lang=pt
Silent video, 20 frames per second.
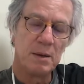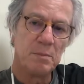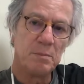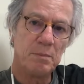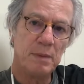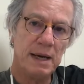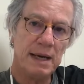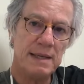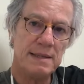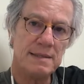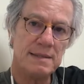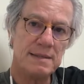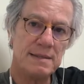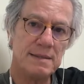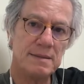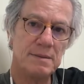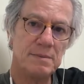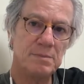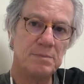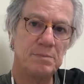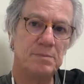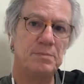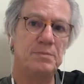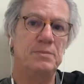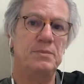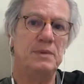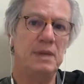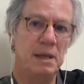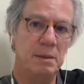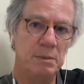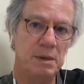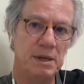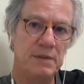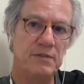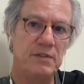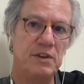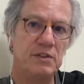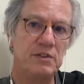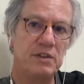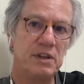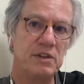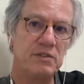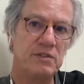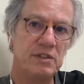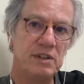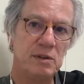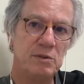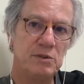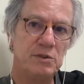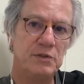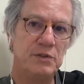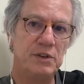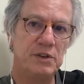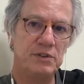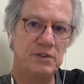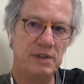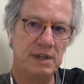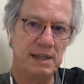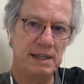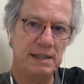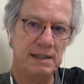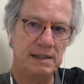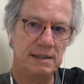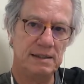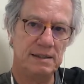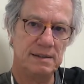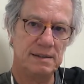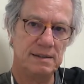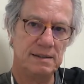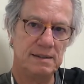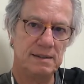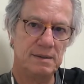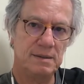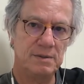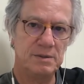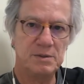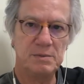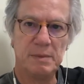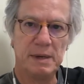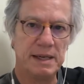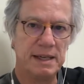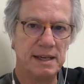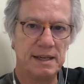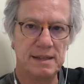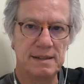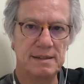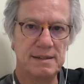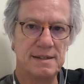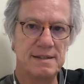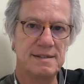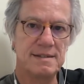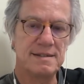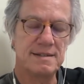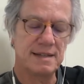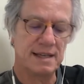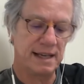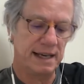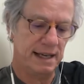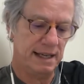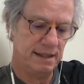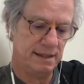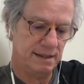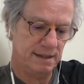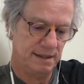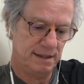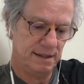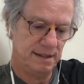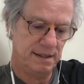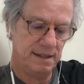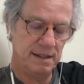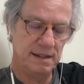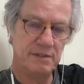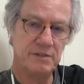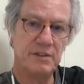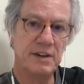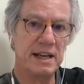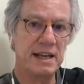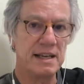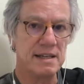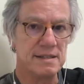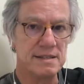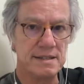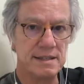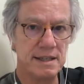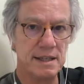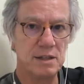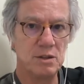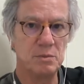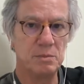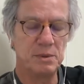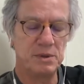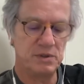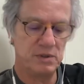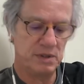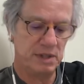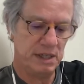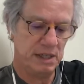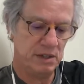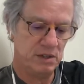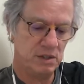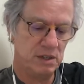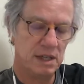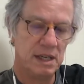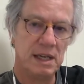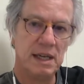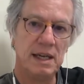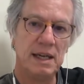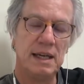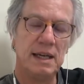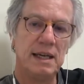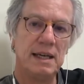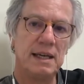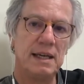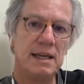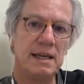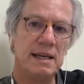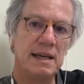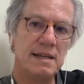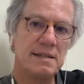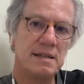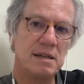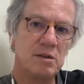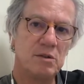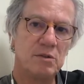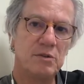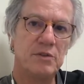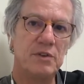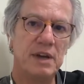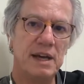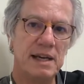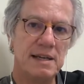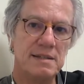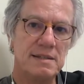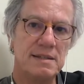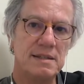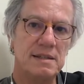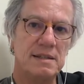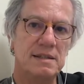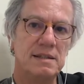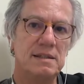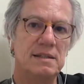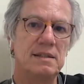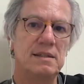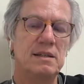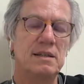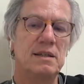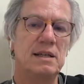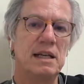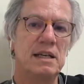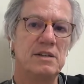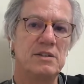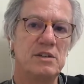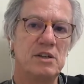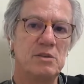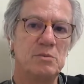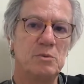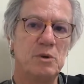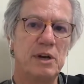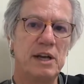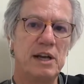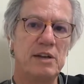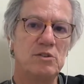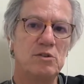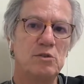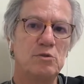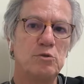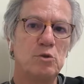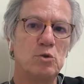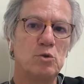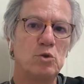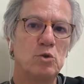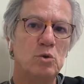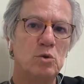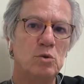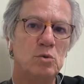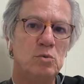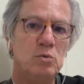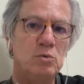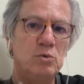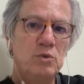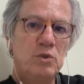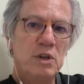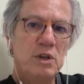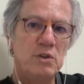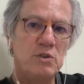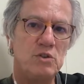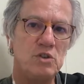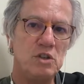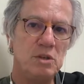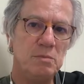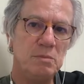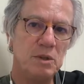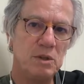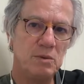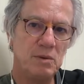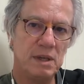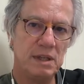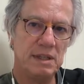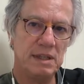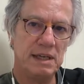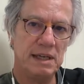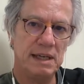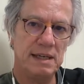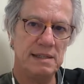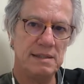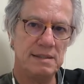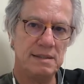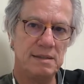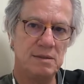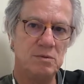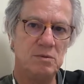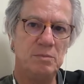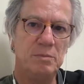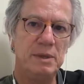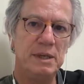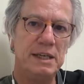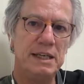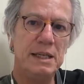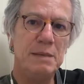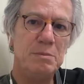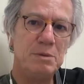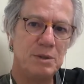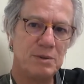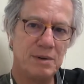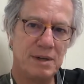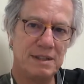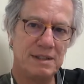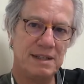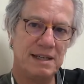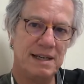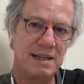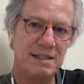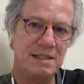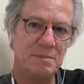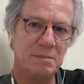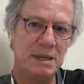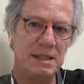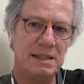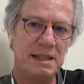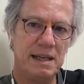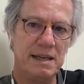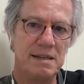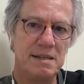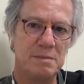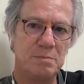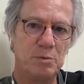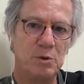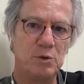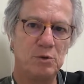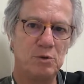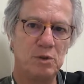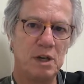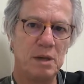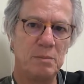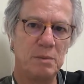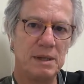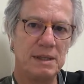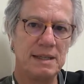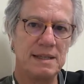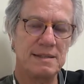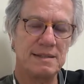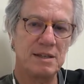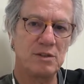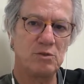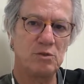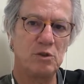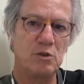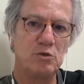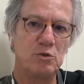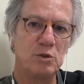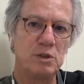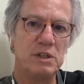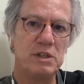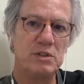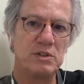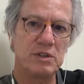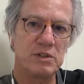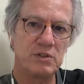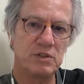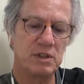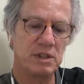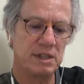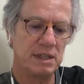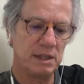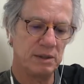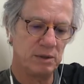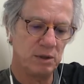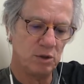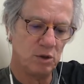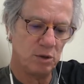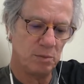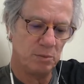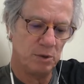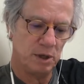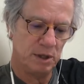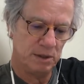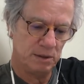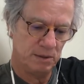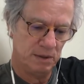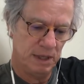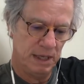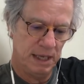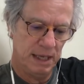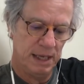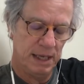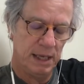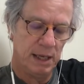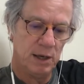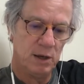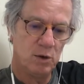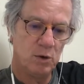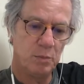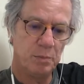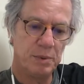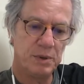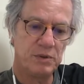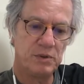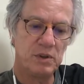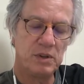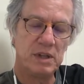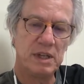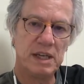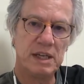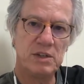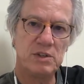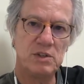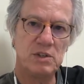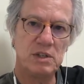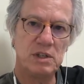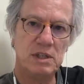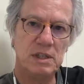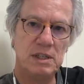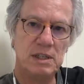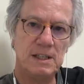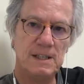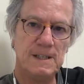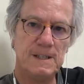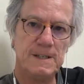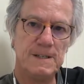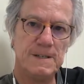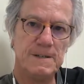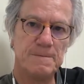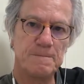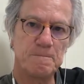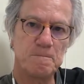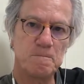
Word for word: Mas Temer fez questão de frisar, de maneira indiscreta, enfraquecendo o presidente, que nessa conversa Alexandre de Moraes não voltou um centímetro atrás, um milímetro atrás, em matéria de posicionamento nas questões jurídicas que tanto incomodam o presidente e,